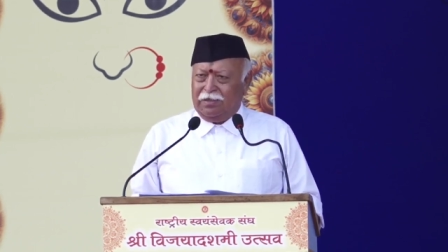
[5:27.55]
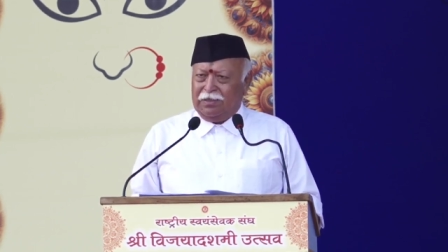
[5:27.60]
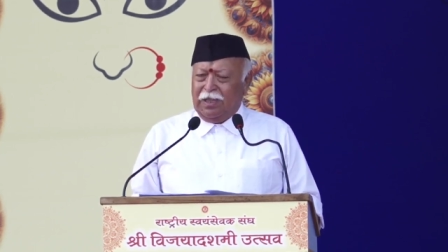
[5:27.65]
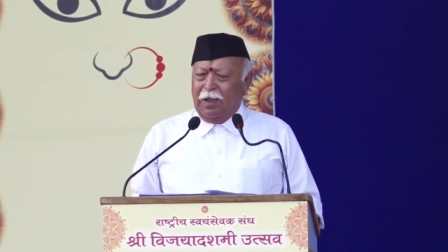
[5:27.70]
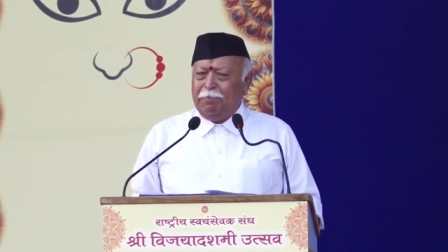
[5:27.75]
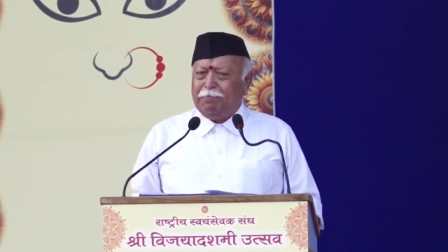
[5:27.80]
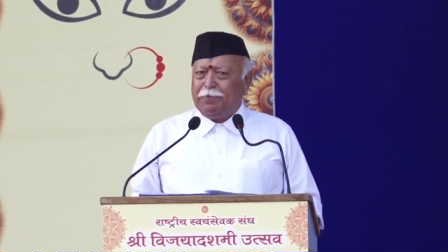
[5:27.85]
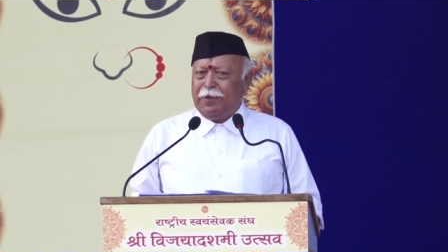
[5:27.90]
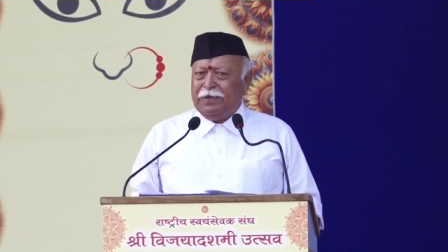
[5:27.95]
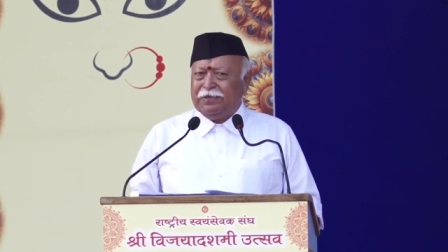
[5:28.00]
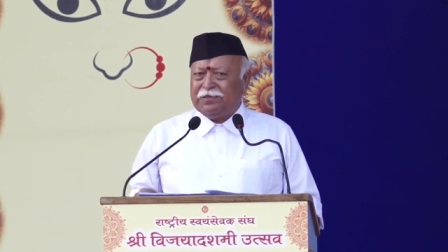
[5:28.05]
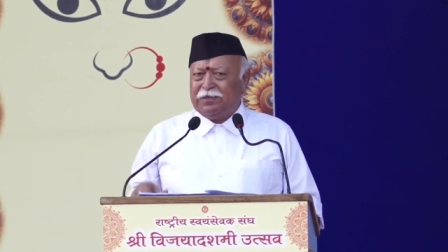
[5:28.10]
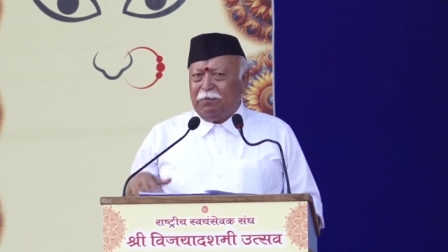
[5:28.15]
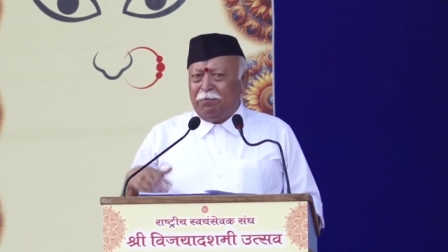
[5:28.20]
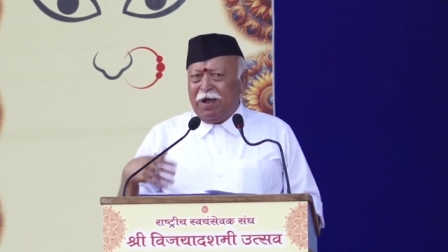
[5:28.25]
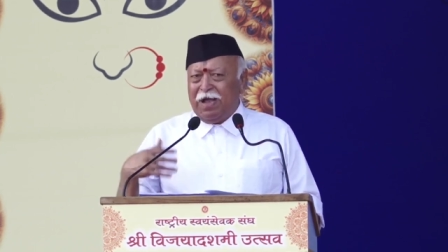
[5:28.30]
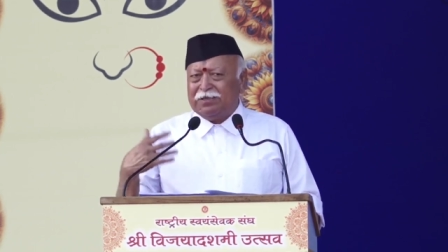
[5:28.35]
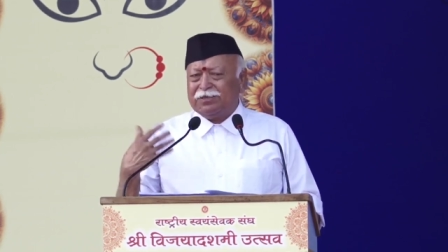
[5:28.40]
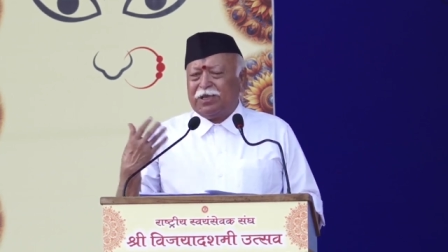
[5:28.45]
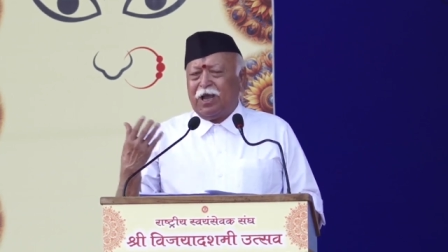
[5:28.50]
तब फिर
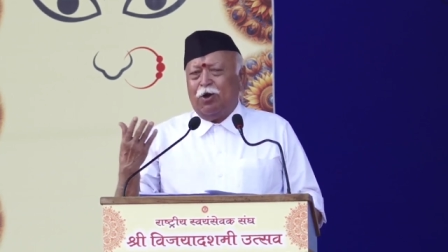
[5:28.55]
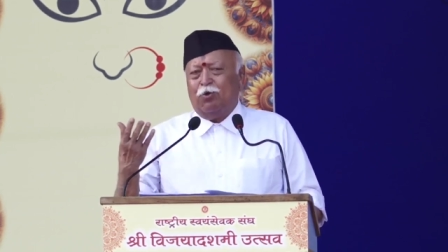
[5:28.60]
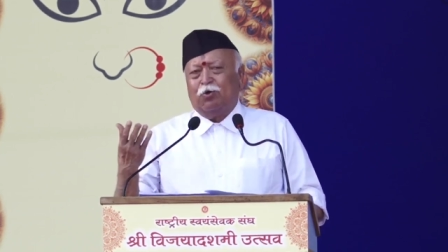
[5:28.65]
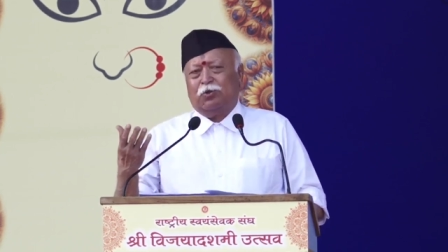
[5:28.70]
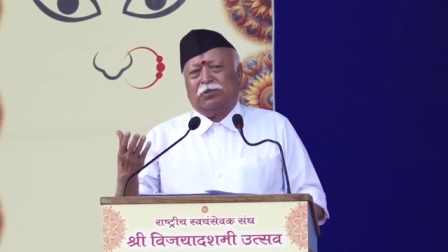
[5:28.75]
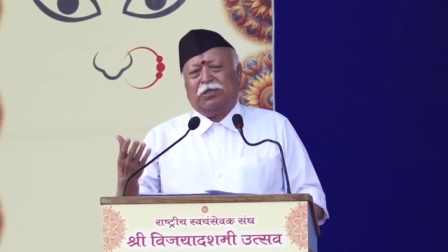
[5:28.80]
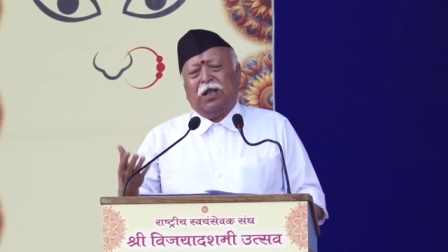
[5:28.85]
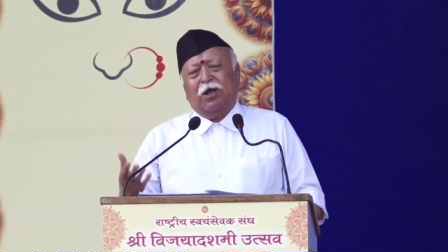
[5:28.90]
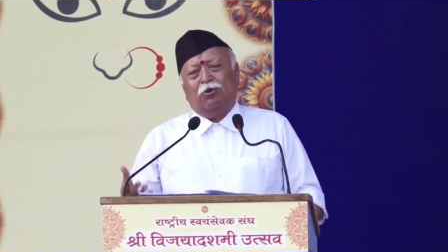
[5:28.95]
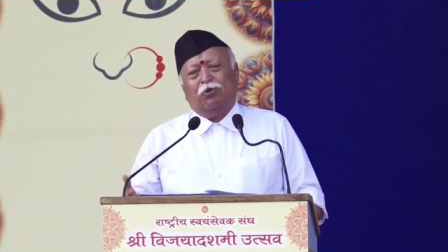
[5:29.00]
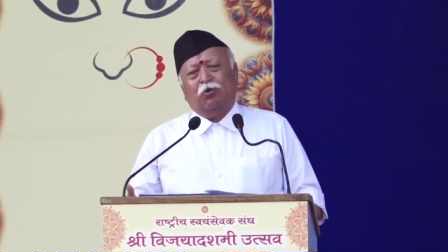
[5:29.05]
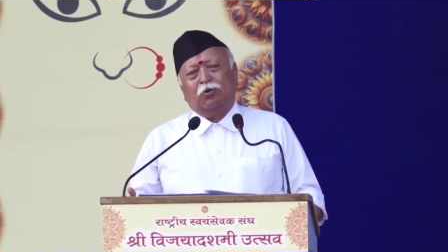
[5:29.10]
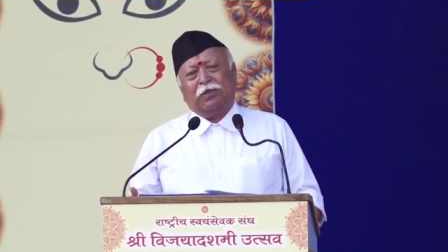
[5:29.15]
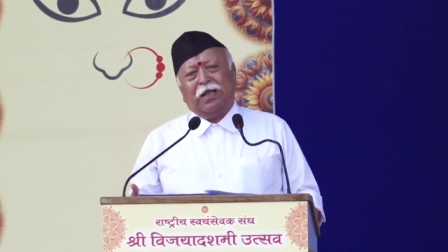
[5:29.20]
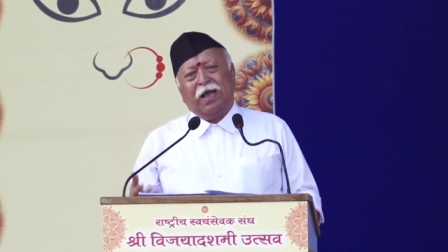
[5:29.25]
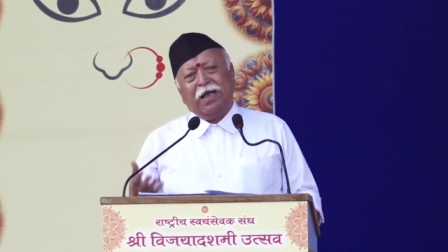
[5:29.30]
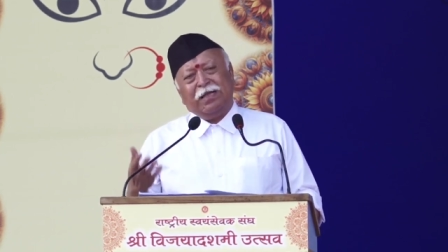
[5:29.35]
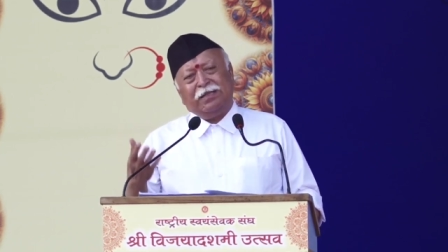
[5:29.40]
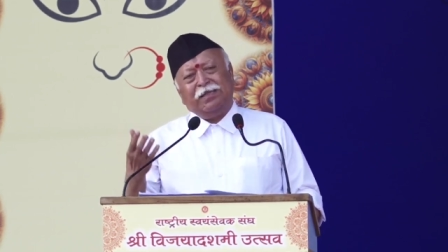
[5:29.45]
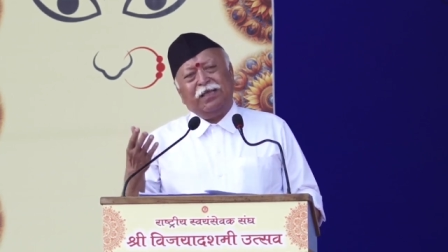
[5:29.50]
समाज का उत्थान
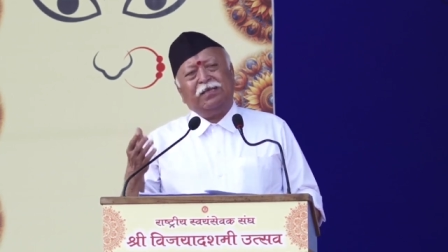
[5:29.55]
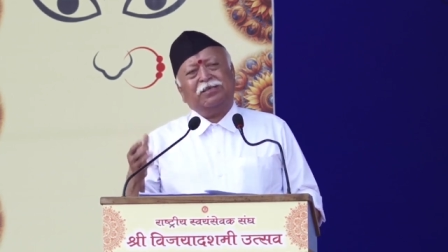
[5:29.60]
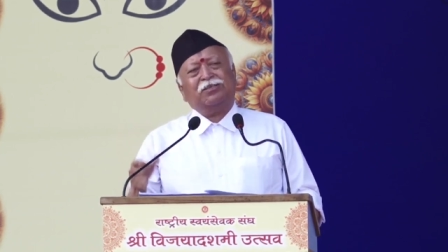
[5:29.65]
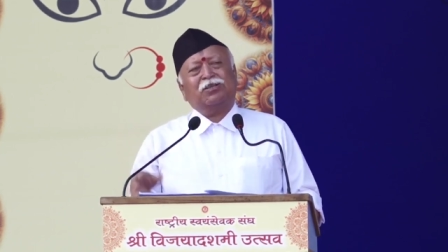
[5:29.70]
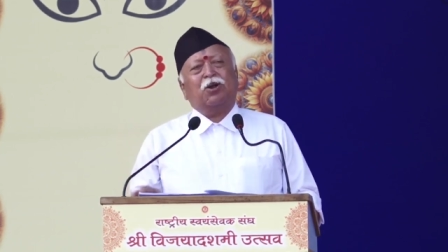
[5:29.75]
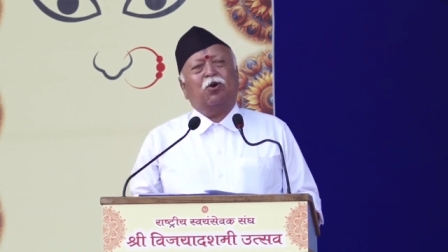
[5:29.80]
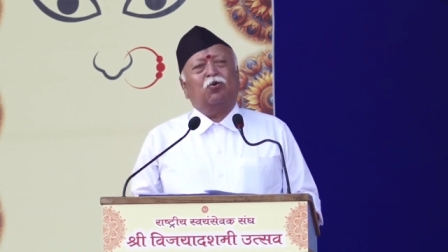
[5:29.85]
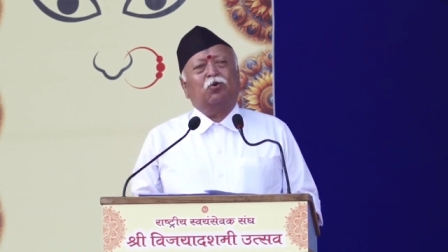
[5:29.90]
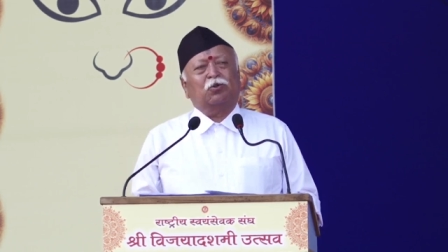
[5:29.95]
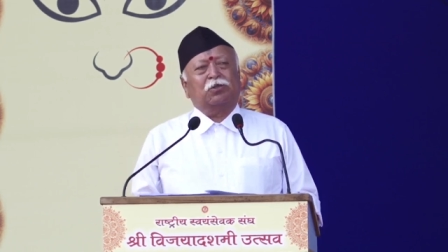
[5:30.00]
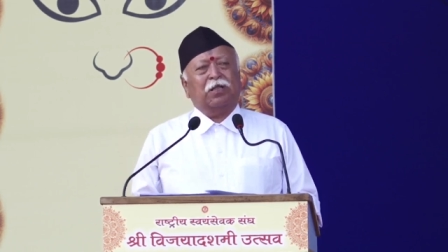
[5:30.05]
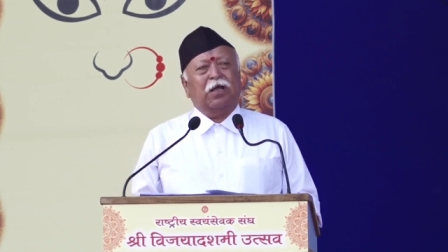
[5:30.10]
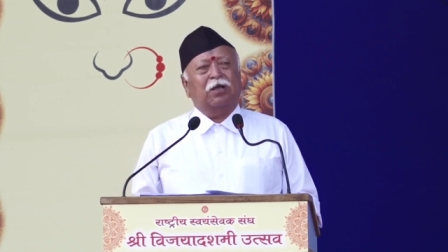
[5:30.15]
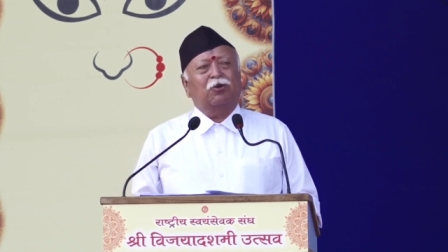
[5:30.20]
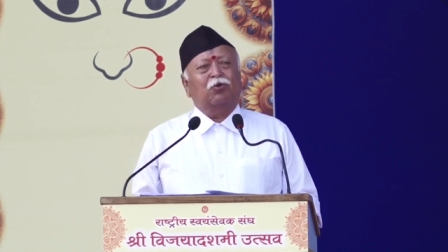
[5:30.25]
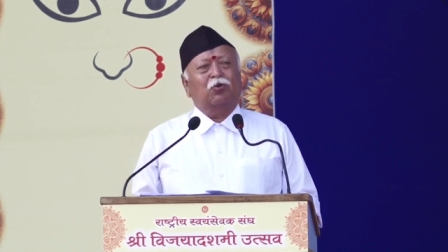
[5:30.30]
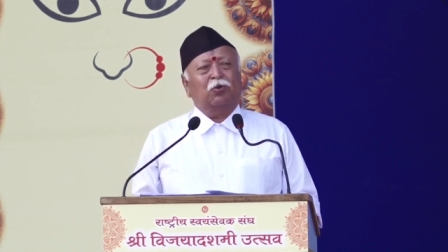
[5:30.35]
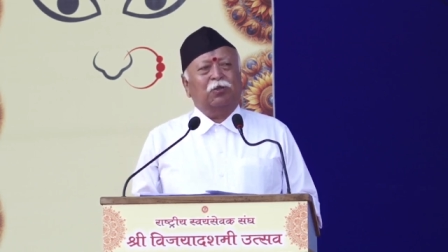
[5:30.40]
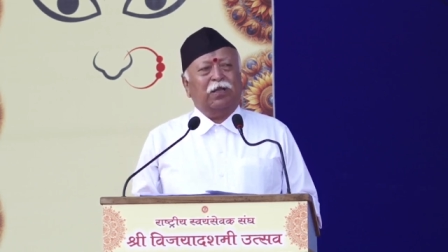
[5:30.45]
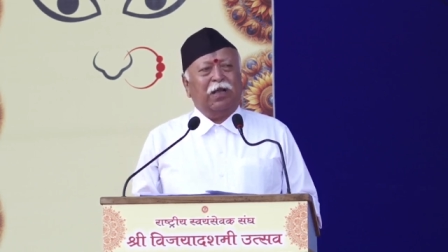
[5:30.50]
होता है देश का
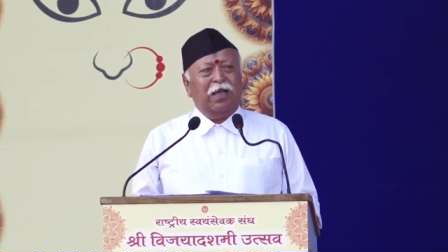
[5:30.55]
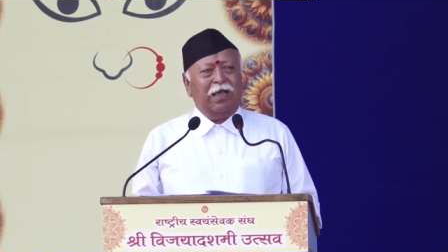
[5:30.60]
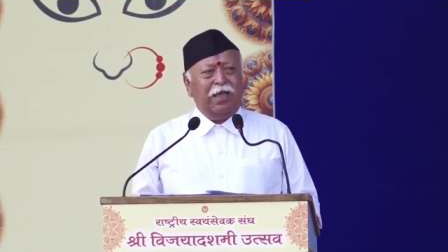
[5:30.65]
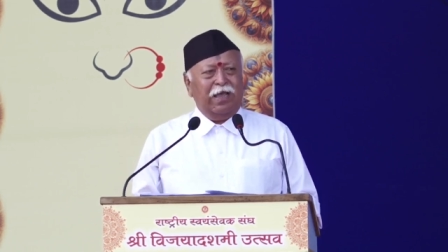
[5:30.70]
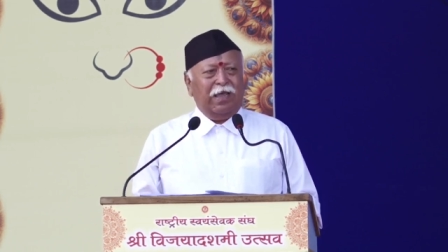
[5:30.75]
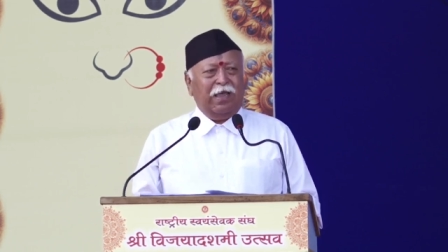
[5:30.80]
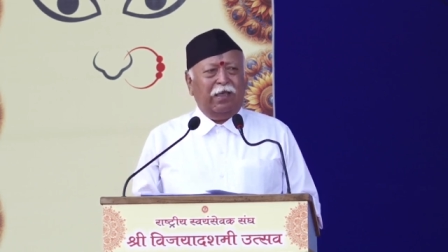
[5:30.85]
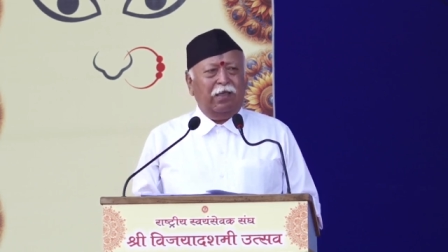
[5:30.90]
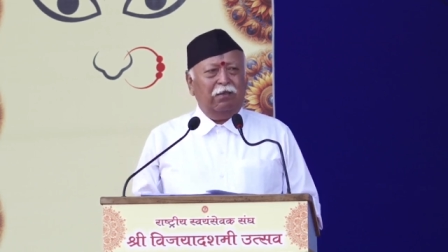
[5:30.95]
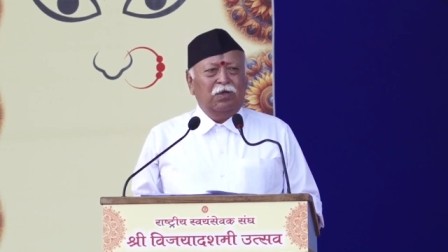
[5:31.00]
उत्थान होता है